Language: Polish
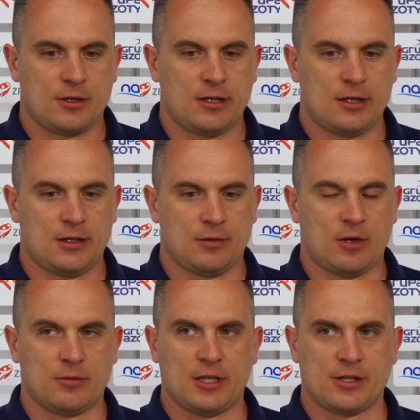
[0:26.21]
E, no
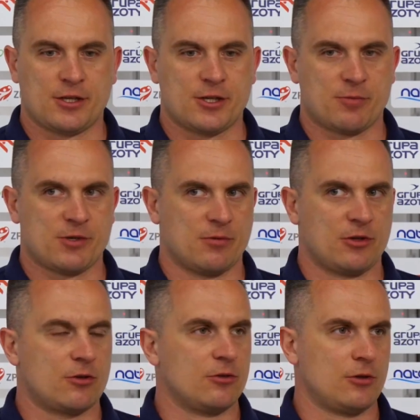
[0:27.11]
mamy nadzieję, że będziemy
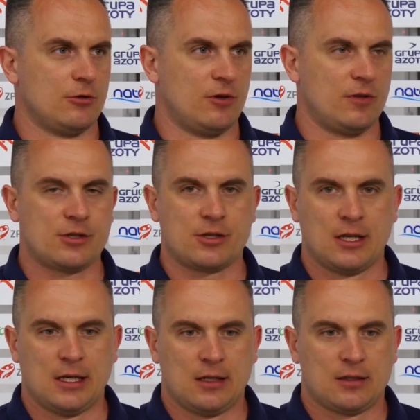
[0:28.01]
to kontynuować.
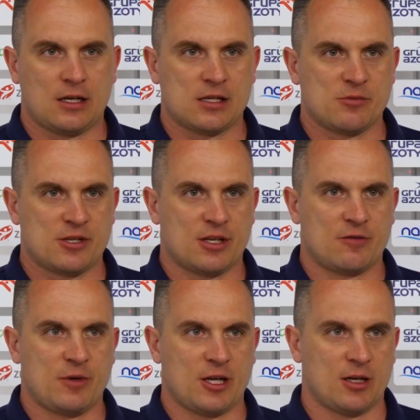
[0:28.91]
Teraz
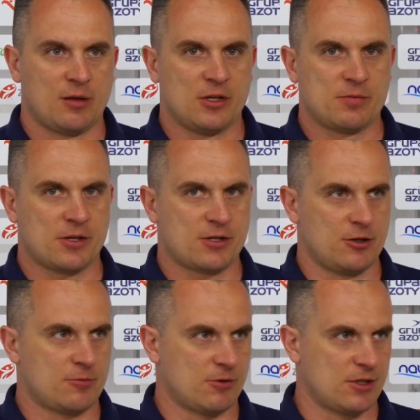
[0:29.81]
myślę w miarę
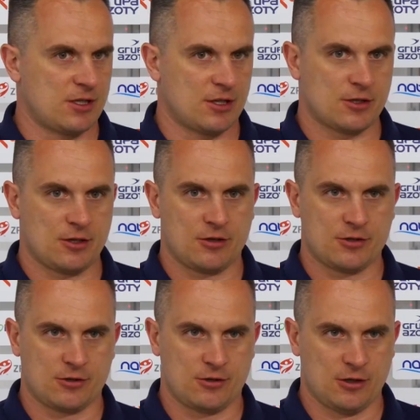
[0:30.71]
bezpieczna już pozycja, jeżeli
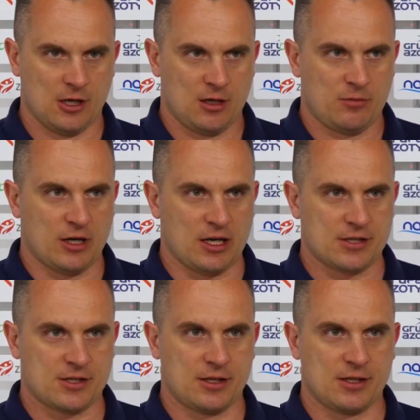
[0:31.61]
chodzi o
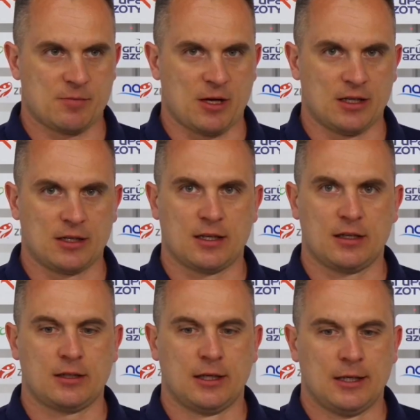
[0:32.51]
baraże i spadek,
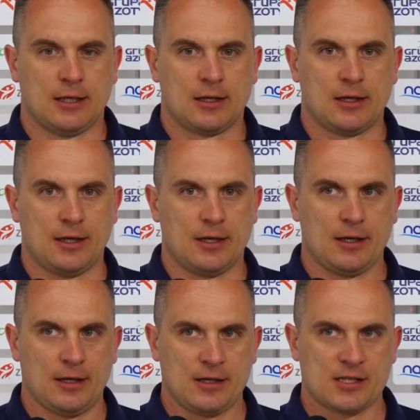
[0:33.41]
tak?
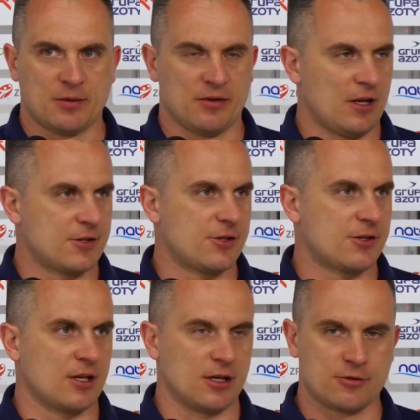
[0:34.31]
E, I chcemy
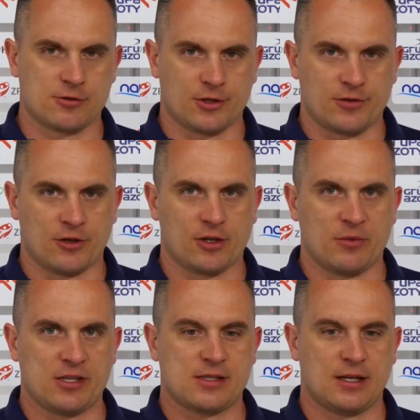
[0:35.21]
walczyć teraz już o dziewiąte
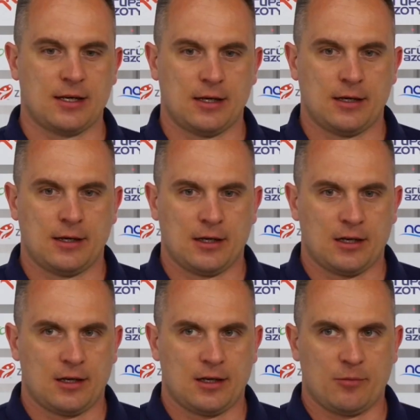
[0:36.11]
miejsce,
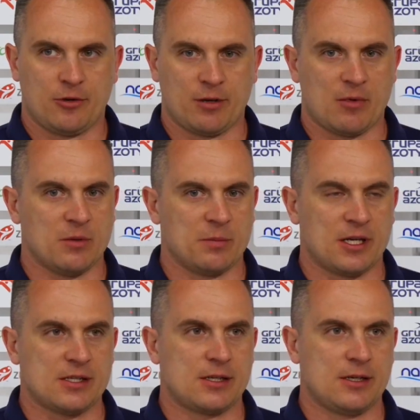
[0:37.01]
e, bo nie mamy
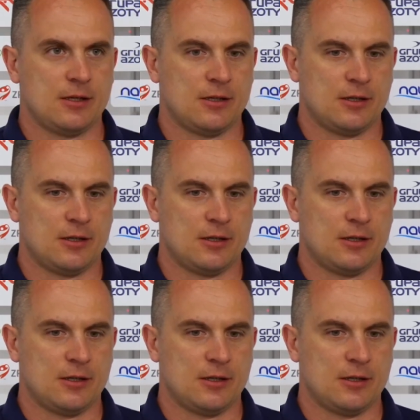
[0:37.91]
presji.